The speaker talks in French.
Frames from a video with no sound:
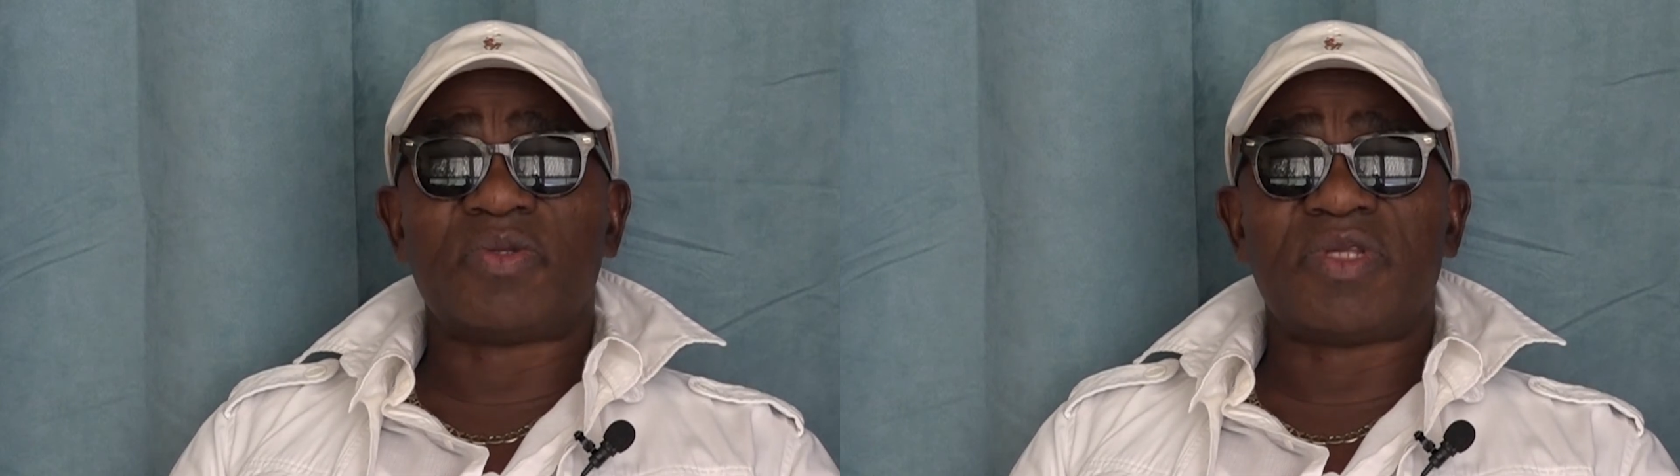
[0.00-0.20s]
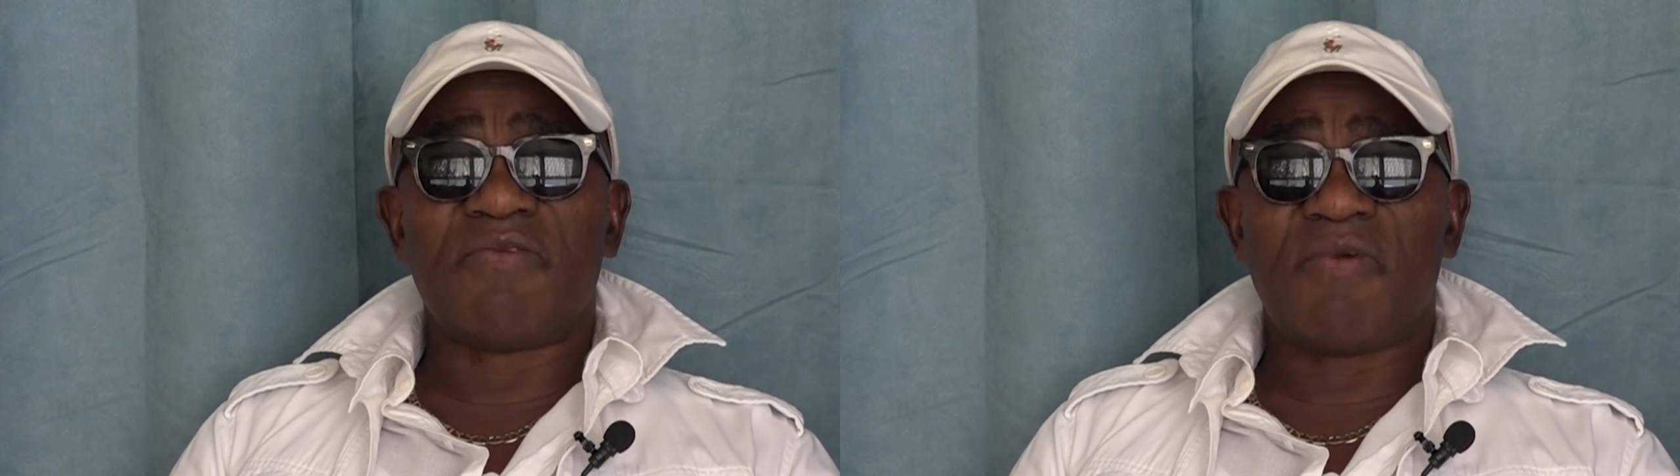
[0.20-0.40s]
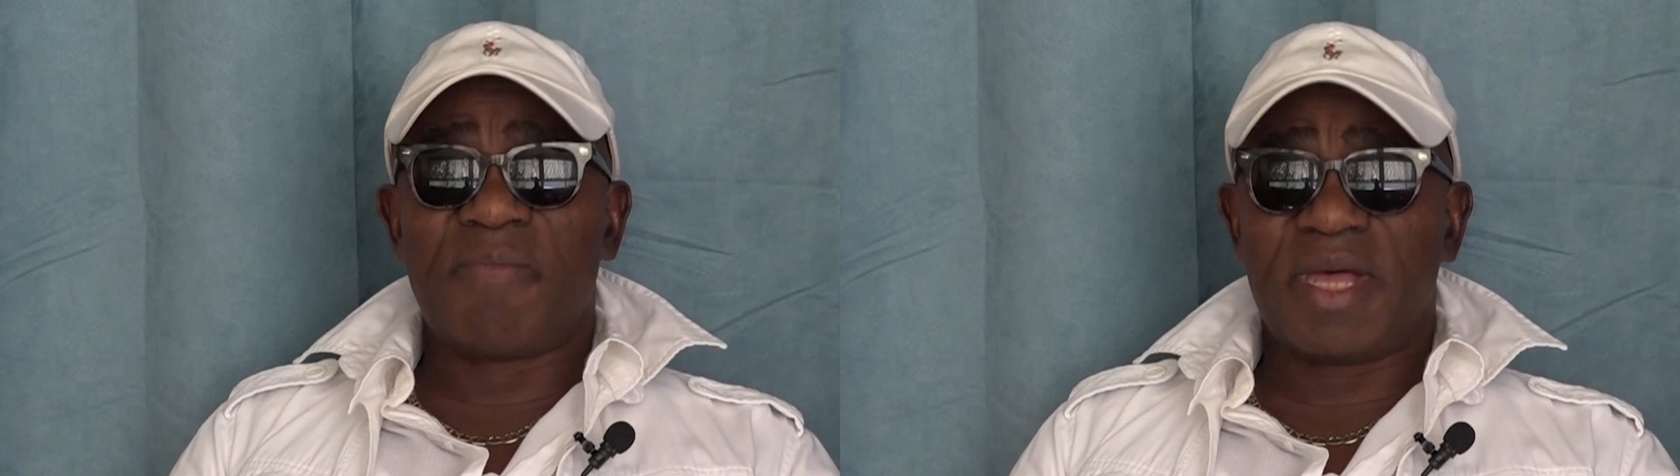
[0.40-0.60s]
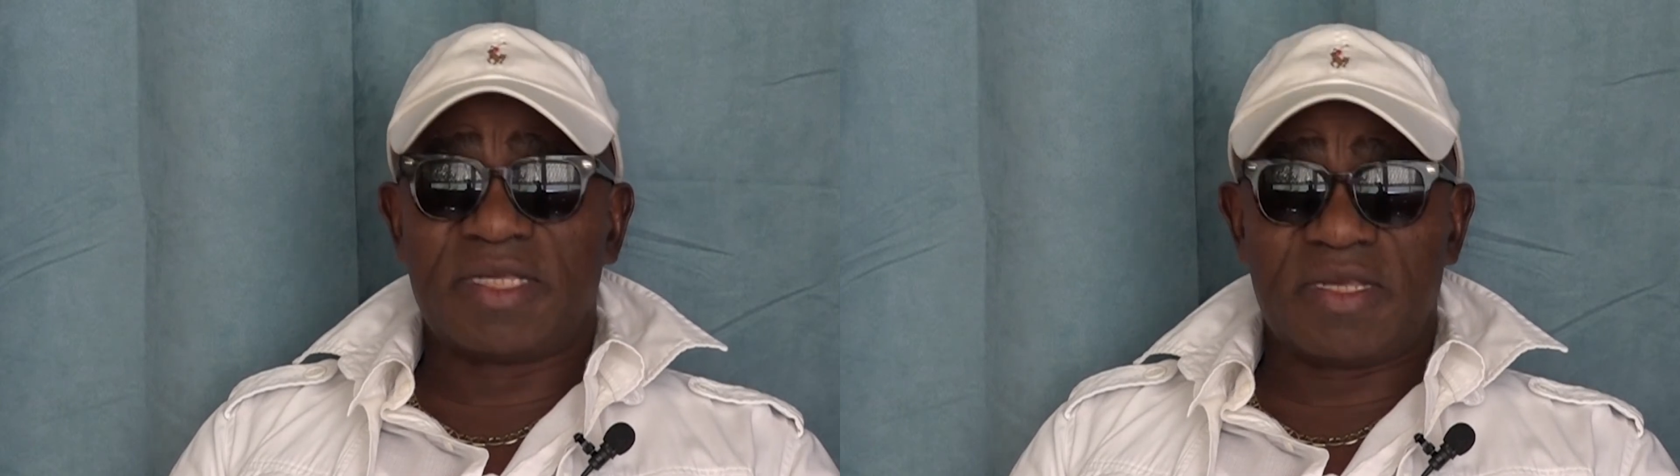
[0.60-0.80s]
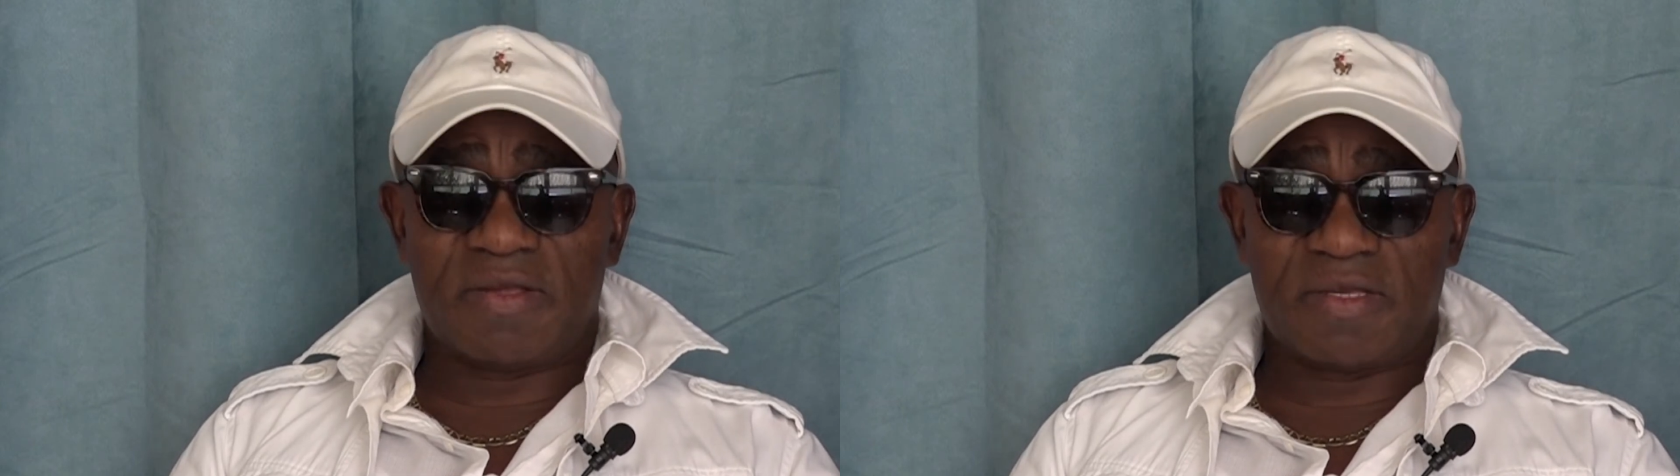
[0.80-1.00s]
nous avons
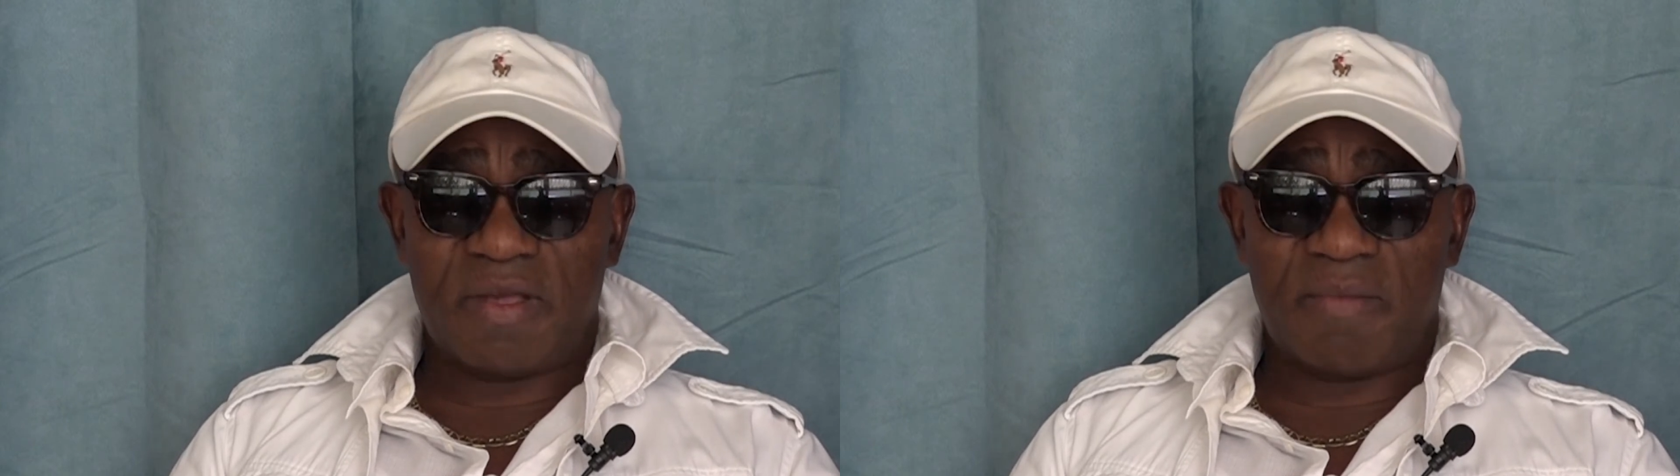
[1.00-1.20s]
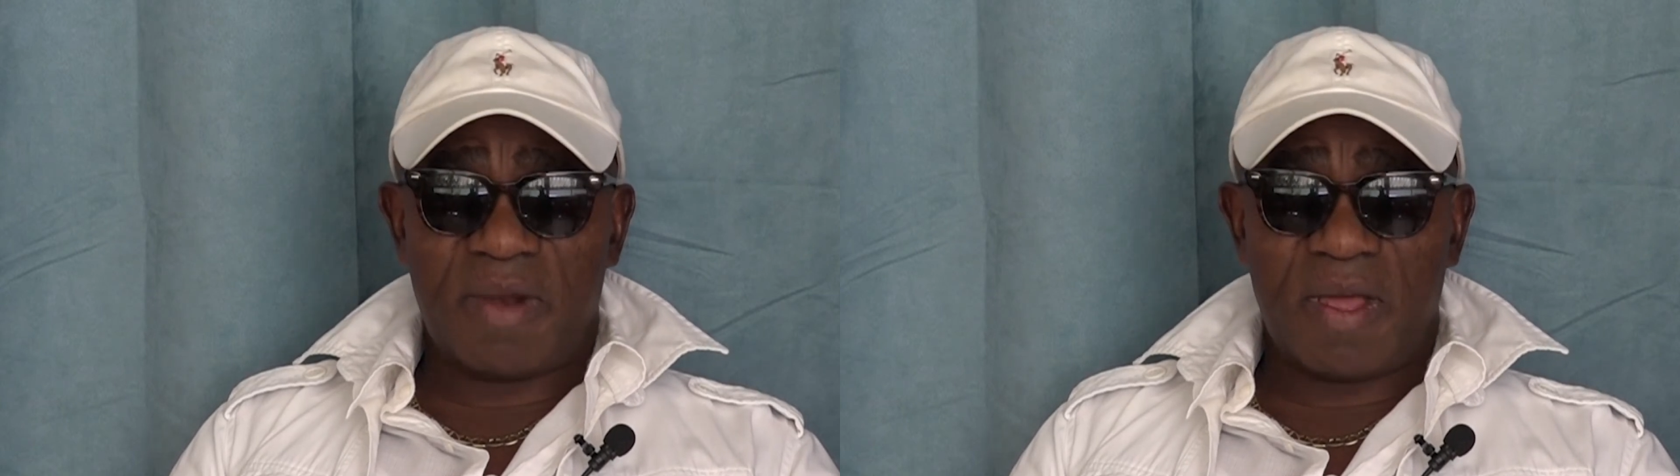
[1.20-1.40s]
passé ensemble.